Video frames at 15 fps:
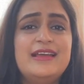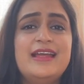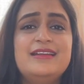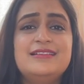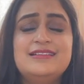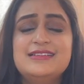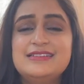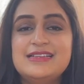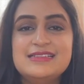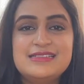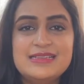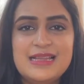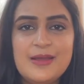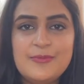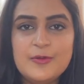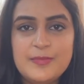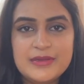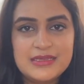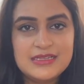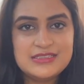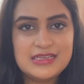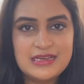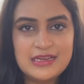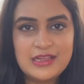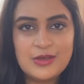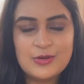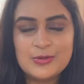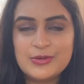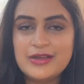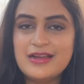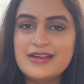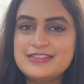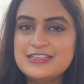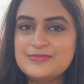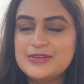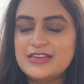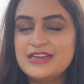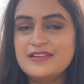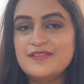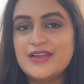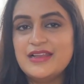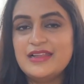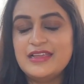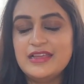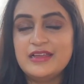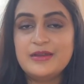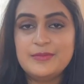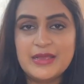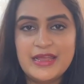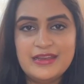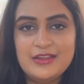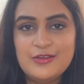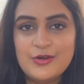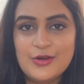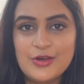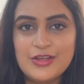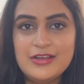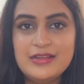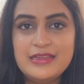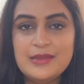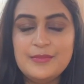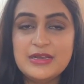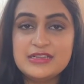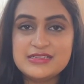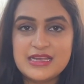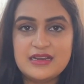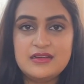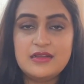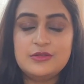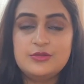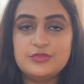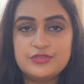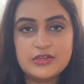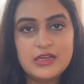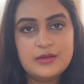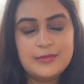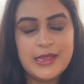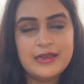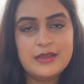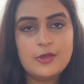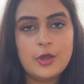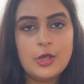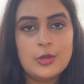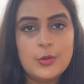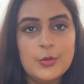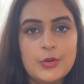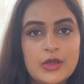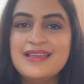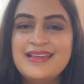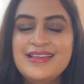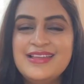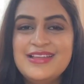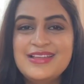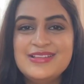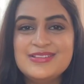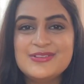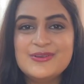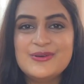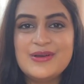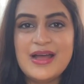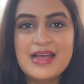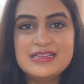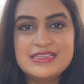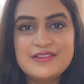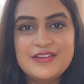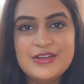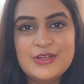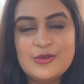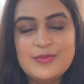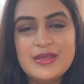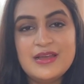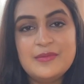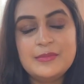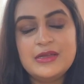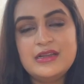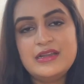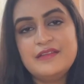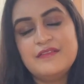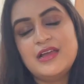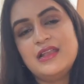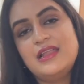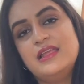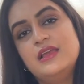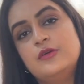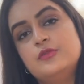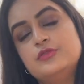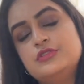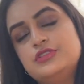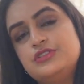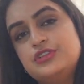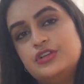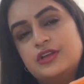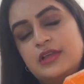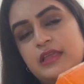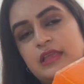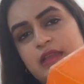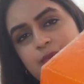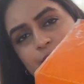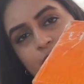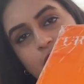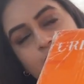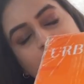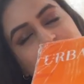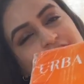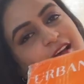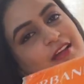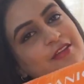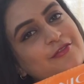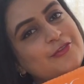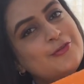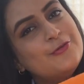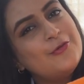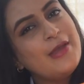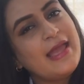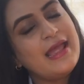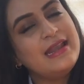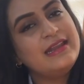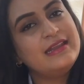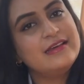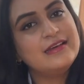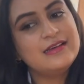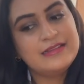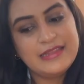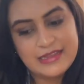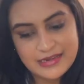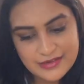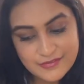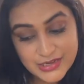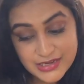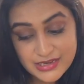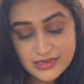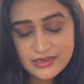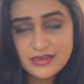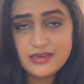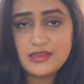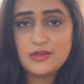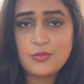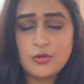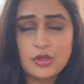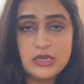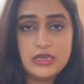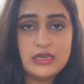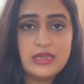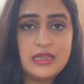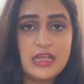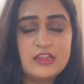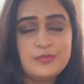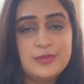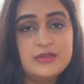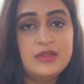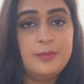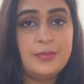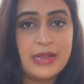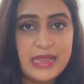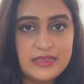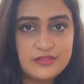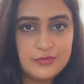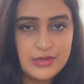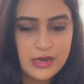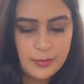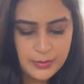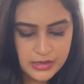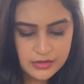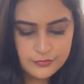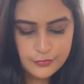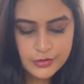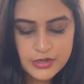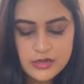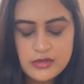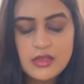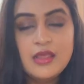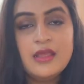टाइटल से जैसे कि आपको पता चल गया होगा आज हम करने वाले हैं अर्बैनिक हॉल ये मेरे चैनल का दूसरा अर्बैनिक हॉल होगा तो आज की वीडियो में हम करने वाले हैं कुछ इन प्रोडक्ट्स का रिव्यू एंड uh, देखने वाले हैं कि इनकी क्वालिटी एज पर द प्राइस वी आर पेइंग फॉर इट